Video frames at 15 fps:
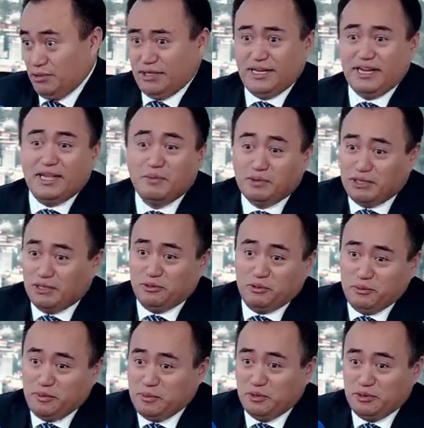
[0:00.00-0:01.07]
y creemos que
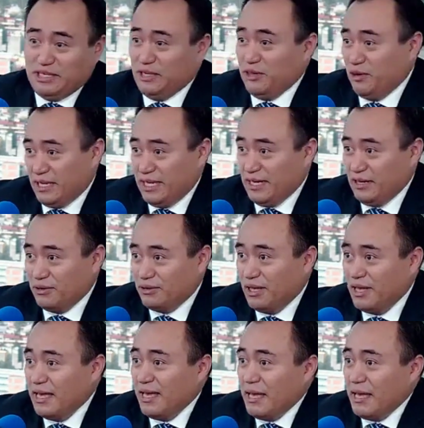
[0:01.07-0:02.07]
subimos 5 kilos,